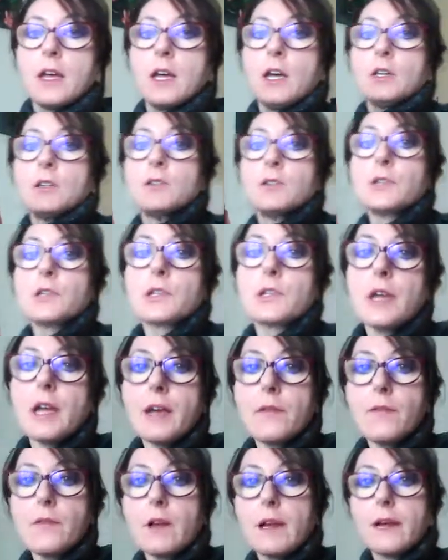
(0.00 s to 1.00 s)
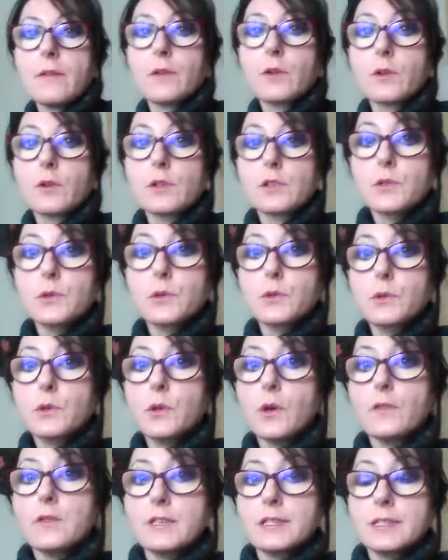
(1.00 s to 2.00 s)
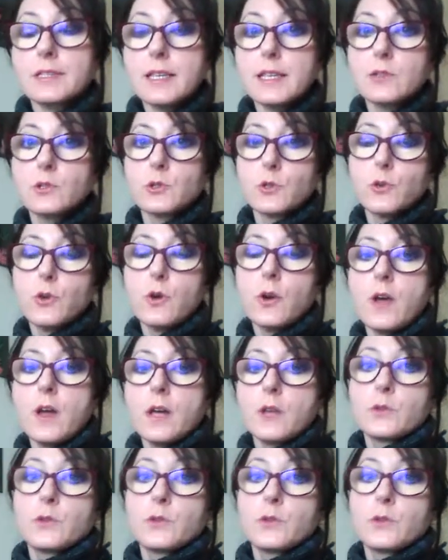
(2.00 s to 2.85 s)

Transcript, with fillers: Donc, et voilà. Donc, c'est une cure de 7 jours.